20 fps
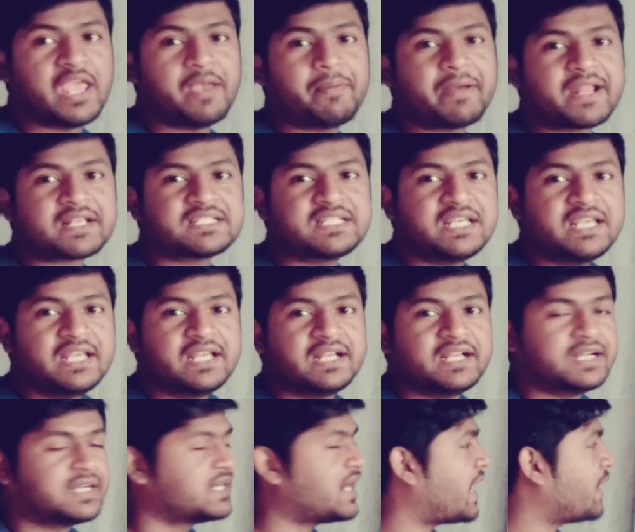এবার আসি
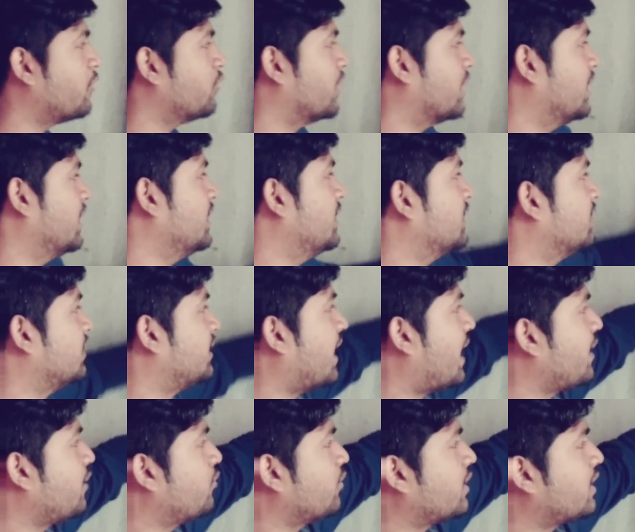ডায়গোনাল
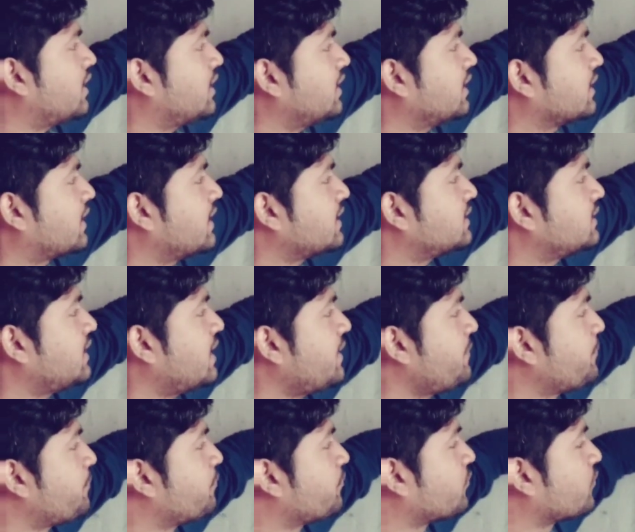ডায়গোনাল ক্ষেত্রে
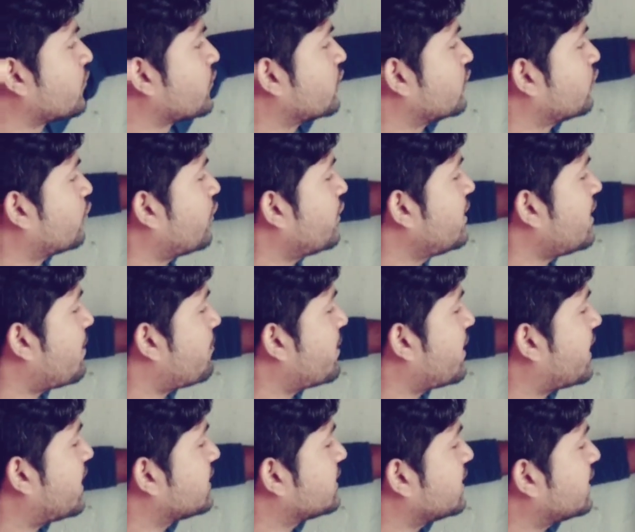ধরে নিই
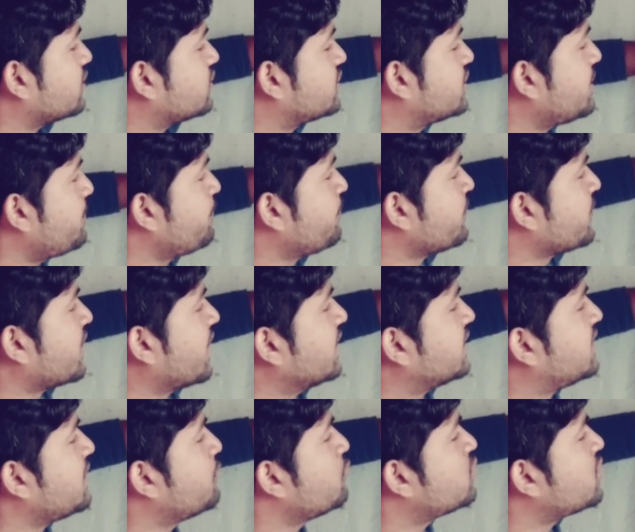আমরা এখান থেকে হচ্ছে
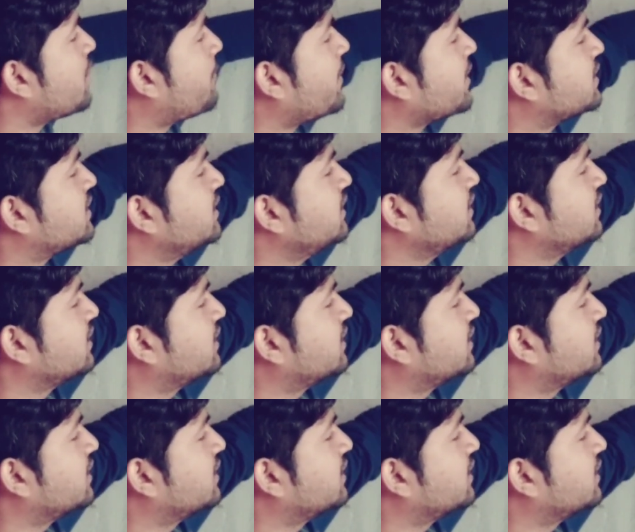এই ত্রিভুজটা পাচ্ছি